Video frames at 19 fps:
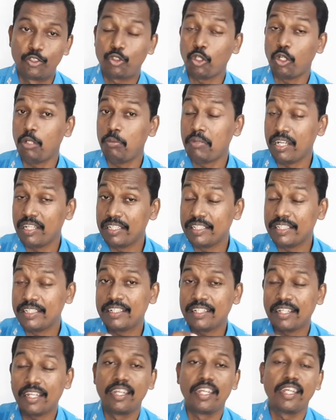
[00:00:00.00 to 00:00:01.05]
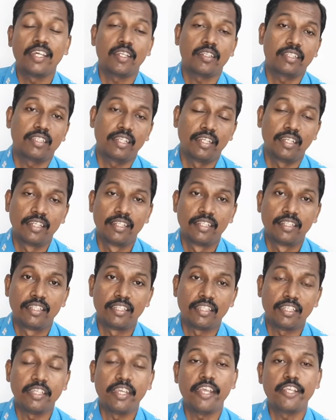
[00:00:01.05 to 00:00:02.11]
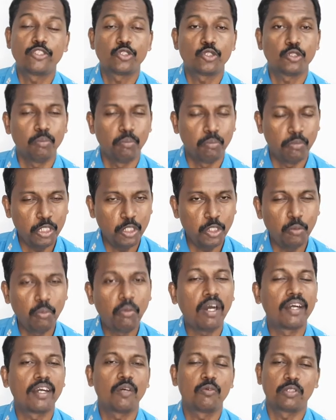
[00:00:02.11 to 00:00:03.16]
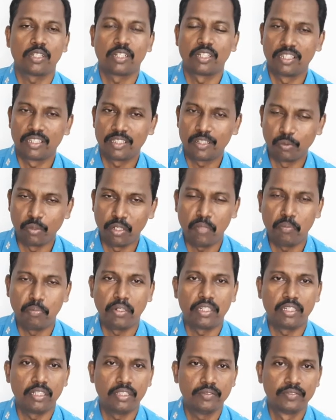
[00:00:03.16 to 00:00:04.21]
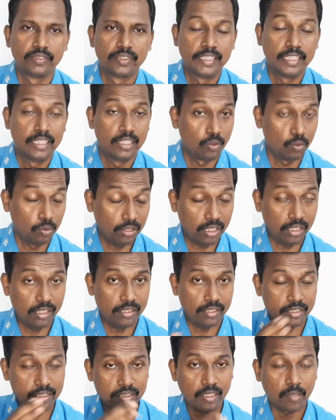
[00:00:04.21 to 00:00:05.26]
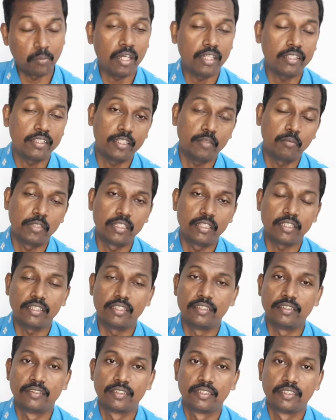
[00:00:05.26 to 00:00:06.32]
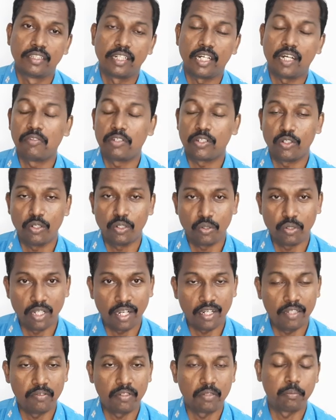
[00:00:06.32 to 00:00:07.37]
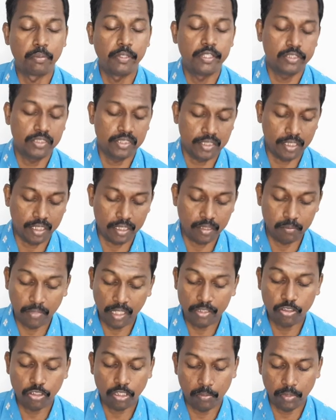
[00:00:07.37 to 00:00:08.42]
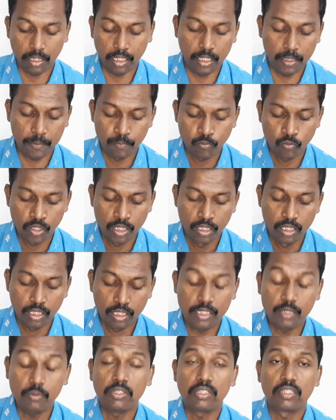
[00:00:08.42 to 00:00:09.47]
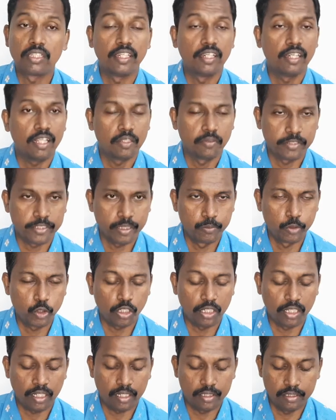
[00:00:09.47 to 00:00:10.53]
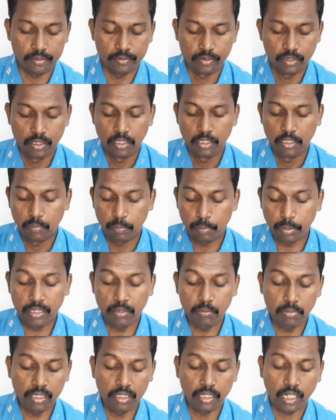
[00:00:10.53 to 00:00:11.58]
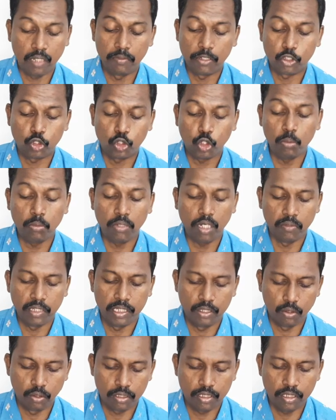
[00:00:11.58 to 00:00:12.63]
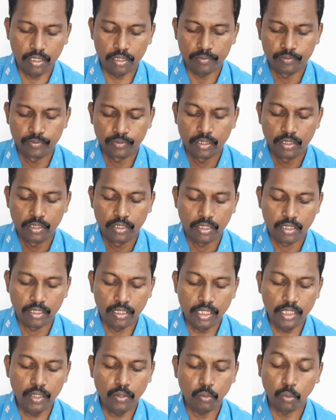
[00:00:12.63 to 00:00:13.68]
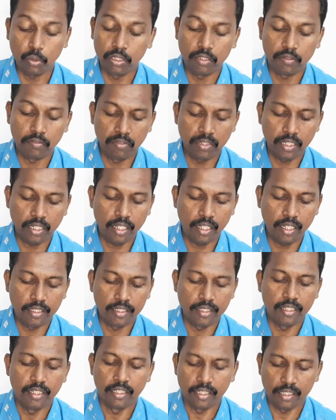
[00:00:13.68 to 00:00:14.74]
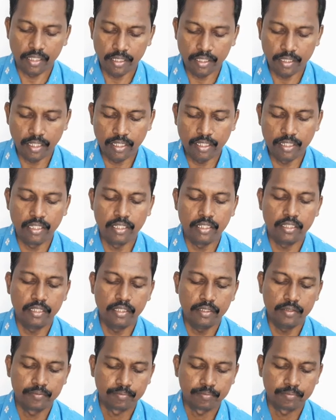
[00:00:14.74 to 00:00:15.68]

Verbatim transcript: தோமா இருக்கிற நேரத்தில் இயேசு மீண்டுமாக அவர்களுக்கு வெளிப்பட்டு உங்களுக்கு சமாதானம் என்று அவர்களோடு கூட ஆண்டவர் பேசுகிறார் மாத்திரமல்ல இருபத்தி ஏழாவது வசனம் சொல்லுகிறது பின்பு அவர் தோமாவை நோக்கி நீ உன் விரலை இங்கே நீட்டு